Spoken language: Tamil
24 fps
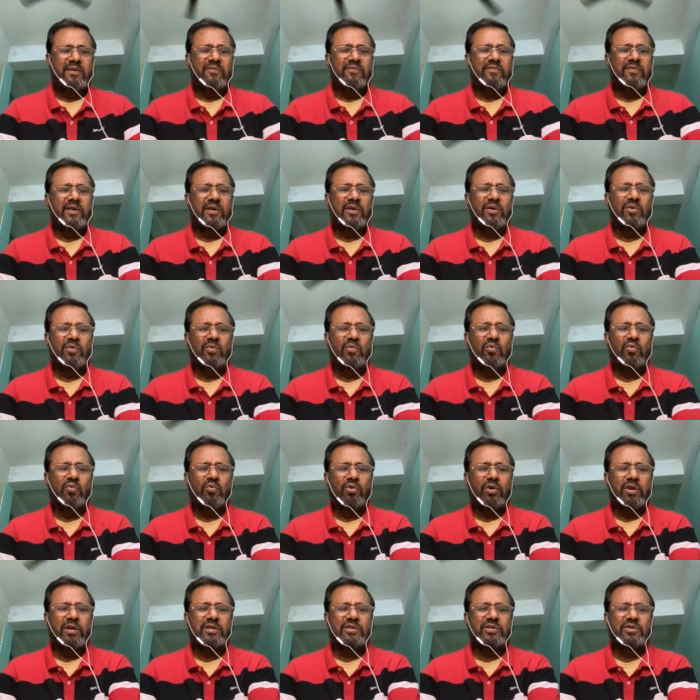வெறும்
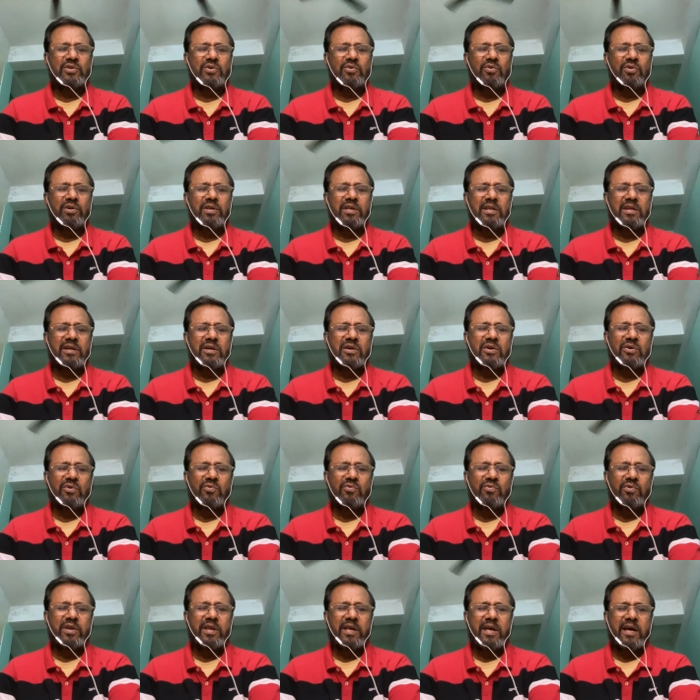உணர்ச்சியோடு
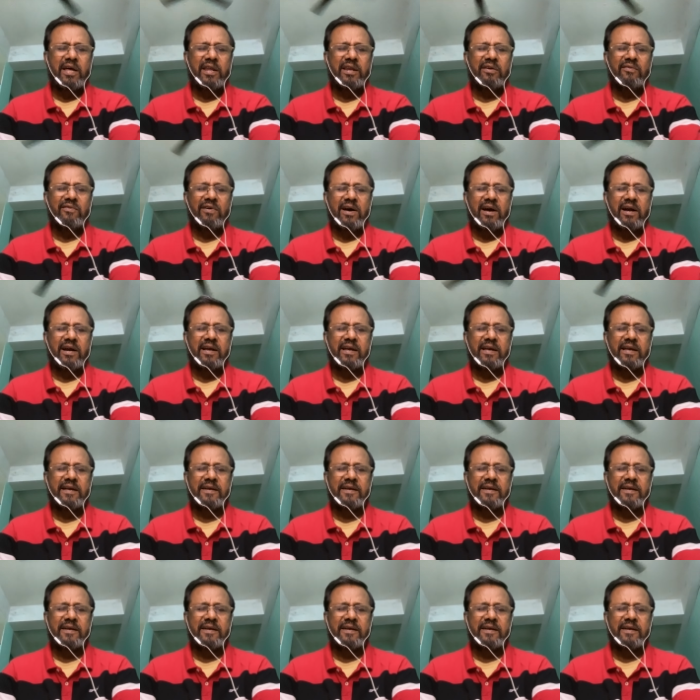இருக்கக்கூடிய அறிவாக